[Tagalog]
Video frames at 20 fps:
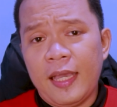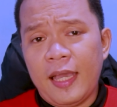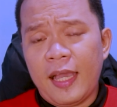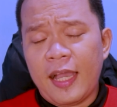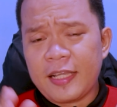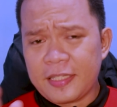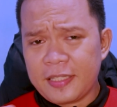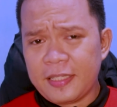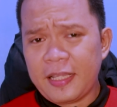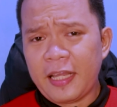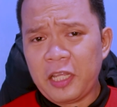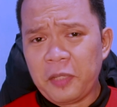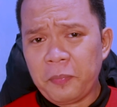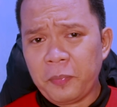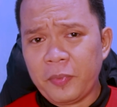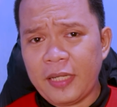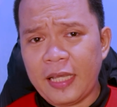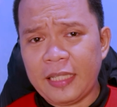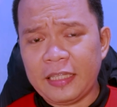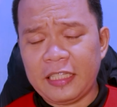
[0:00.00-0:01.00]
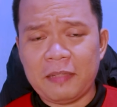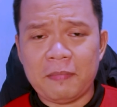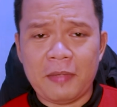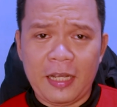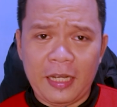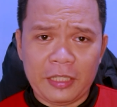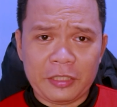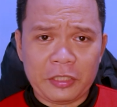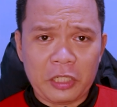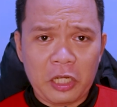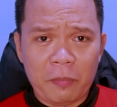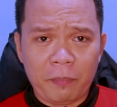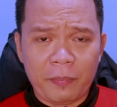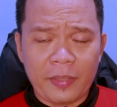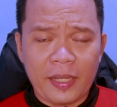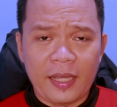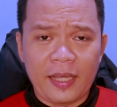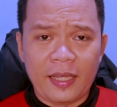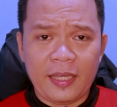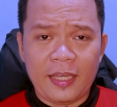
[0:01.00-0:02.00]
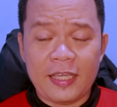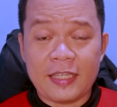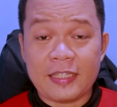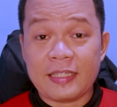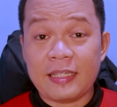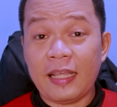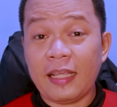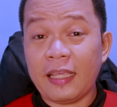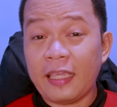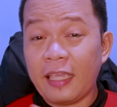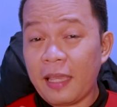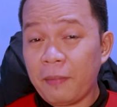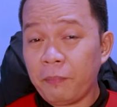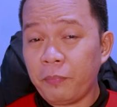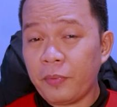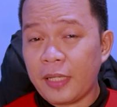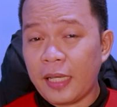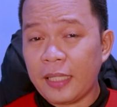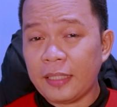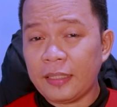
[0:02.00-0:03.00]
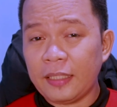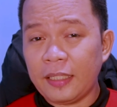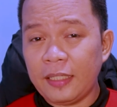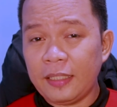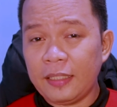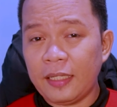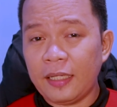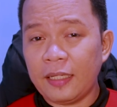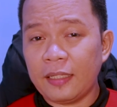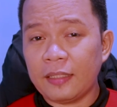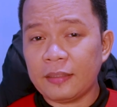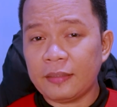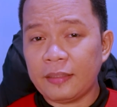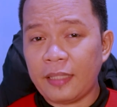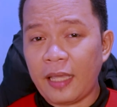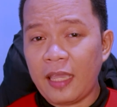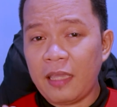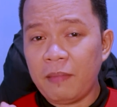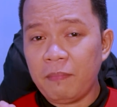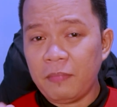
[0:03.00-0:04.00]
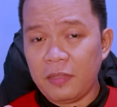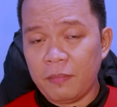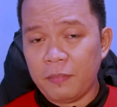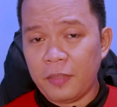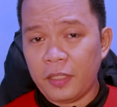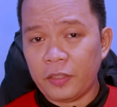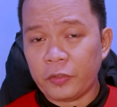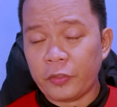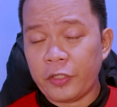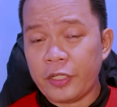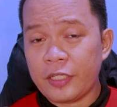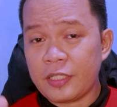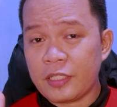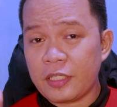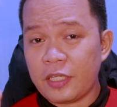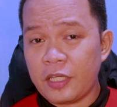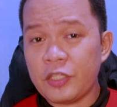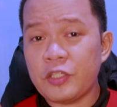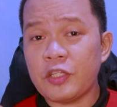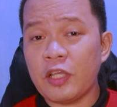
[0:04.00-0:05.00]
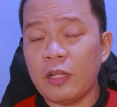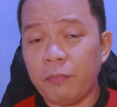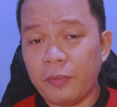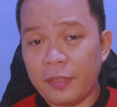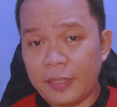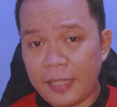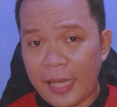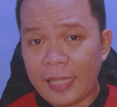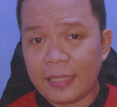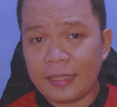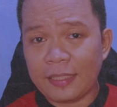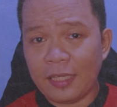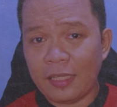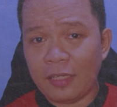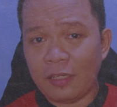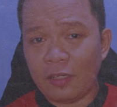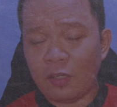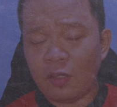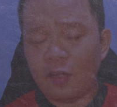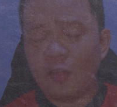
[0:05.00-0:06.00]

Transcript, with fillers: Ang scenario po natin mga katropa is lagyan po natin ng time limit or schedule po natin